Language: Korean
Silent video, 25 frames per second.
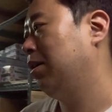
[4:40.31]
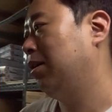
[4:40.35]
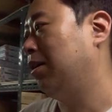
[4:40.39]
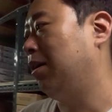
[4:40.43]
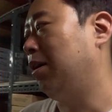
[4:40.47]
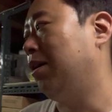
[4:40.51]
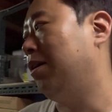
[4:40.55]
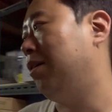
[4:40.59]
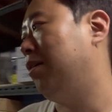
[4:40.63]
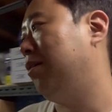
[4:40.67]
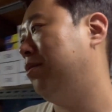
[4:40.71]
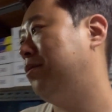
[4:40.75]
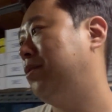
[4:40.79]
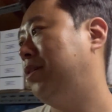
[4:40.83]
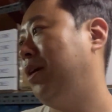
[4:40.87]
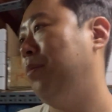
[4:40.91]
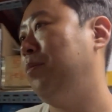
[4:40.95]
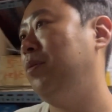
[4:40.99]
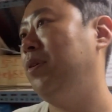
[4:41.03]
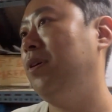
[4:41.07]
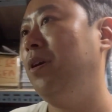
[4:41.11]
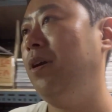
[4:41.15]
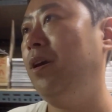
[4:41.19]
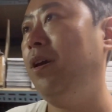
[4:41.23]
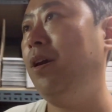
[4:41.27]
하, 참
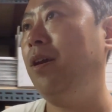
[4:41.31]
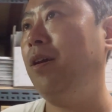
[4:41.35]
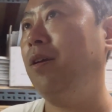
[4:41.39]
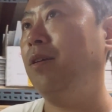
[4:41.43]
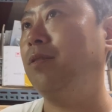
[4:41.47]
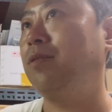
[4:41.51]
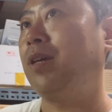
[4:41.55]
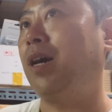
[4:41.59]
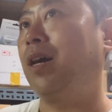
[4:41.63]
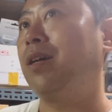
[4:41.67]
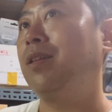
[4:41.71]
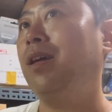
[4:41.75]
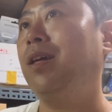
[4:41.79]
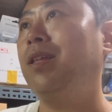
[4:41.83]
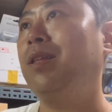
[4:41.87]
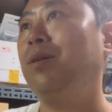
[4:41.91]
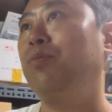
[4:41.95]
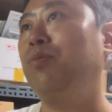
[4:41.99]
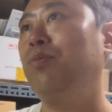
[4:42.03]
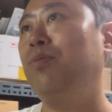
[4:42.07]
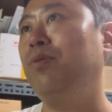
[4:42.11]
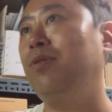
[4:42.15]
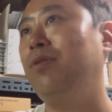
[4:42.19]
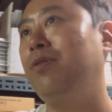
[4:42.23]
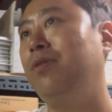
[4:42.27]
이게 장사하다
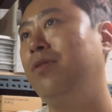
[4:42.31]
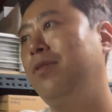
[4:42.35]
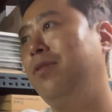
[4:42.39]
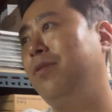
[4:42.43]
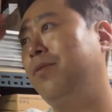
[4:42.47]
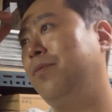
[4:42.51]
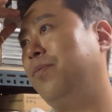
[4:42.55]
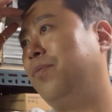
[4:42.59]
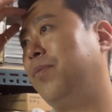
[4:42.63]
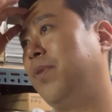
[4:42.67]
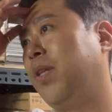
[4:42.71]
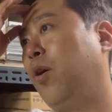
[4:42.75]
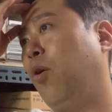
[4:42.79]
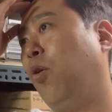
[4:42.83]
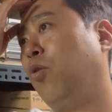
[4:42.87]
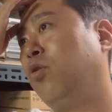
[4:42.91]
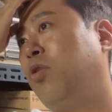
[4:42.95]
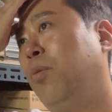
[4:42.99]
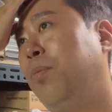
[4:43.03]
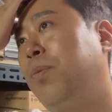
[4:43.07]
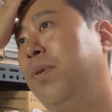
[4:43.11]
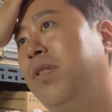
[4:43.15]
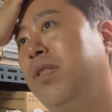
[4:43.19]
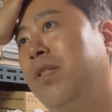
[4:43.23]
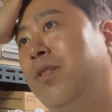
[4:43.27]
보면은
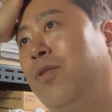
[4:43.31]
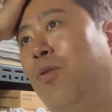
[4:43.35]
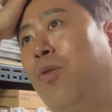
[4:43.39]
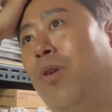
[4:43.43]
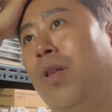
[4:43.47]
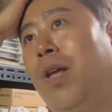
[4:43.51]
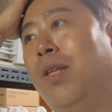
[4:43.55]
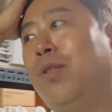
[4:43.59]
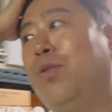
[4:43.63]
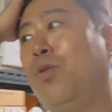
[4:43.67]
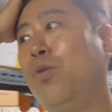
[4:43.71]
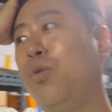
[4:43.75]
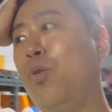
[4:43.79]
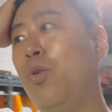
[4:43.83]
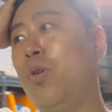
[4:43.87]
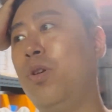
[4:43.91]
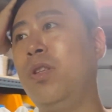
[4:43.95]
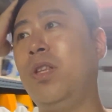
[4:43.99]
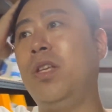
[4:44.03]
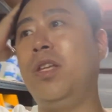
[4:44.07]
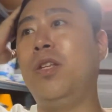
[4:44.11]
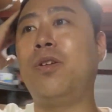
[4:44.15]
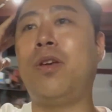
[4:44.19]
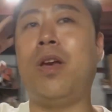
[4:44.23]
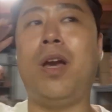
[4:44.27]
어차피 쓰는 건
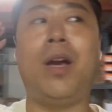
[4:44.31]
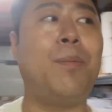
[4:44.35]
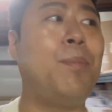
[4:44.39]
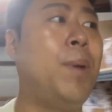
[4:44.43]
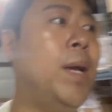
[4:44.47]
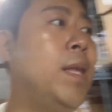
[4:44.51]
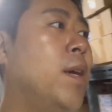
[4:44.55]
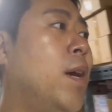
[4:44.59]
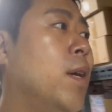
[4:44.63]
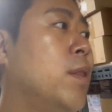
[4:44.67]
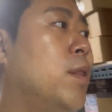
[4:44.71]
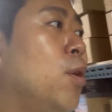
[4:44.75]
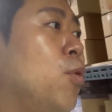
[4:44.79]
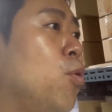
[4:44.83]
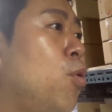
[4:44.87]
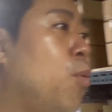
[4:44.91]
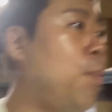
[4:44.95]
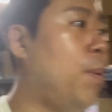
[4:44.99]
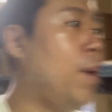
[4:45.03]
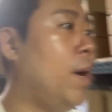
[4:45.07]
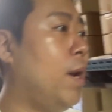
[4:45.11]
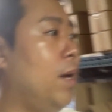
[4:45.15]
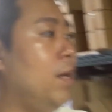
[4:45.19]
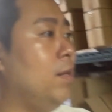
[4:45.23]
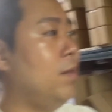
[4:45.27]
한정적인데 이렇게 많이 갖다 놓고
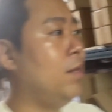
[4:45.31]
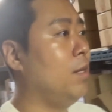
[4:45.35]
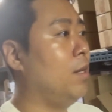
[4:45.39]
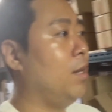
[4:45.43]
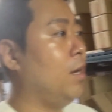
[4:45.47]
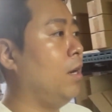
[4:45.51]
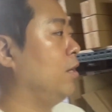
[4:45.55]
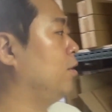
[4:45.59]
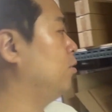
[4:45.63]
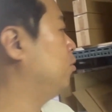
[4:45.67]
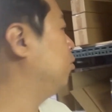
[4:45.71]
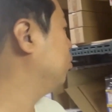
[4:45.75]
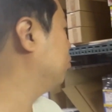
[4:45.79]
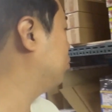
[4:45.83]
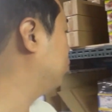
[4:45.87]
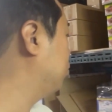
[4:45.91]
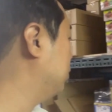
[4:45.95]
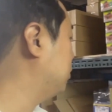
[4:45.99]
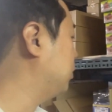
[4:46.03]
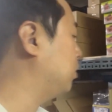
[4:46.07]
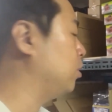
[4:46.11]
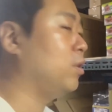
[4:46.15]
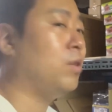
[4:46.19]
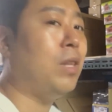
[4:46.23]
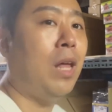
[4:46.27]
팔아야 되나 이거
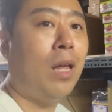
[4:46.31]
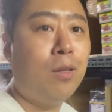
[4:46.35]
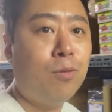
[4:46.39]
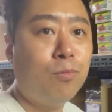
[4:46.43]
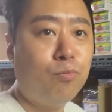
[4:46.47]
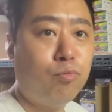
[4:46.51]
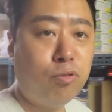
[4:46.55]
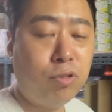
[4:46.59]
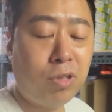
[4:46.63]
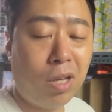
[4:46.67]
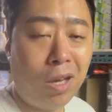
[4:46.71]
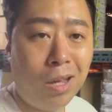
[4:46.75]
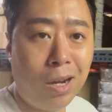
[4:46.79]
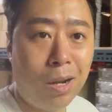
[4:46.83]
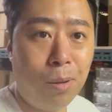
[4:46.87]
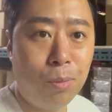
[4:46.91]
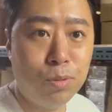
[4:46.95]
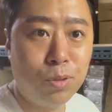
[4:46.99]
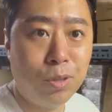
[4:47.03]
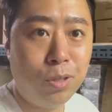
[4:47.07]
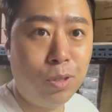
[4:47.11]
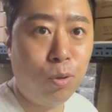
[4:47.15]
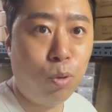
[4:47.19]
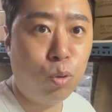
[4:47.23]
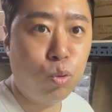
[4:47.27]
도대체 나는
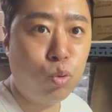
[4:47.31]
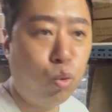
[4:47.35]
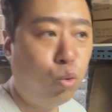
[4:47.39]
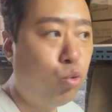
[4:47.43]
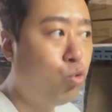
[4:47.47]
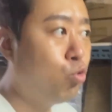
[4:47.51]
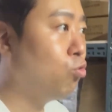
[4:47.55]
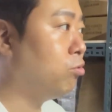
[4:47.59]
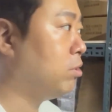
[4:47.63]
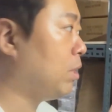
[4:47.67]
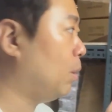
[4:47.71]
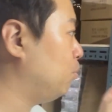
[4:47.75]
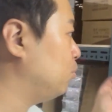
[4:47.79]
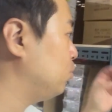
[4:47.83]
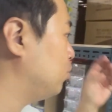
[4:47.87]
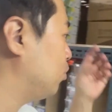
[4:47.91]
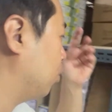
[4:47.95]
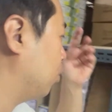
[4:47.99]
물생활하면서 이런 걸 돈 주고 사본